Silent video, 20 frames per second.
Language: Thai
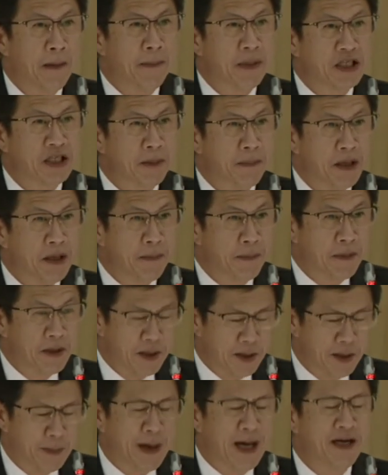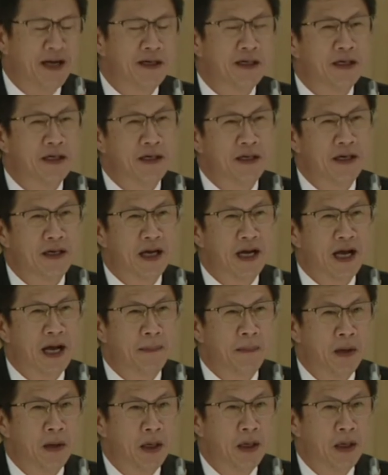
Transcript: มันจะมีผลิตภัณฑ์อื่นนะครับ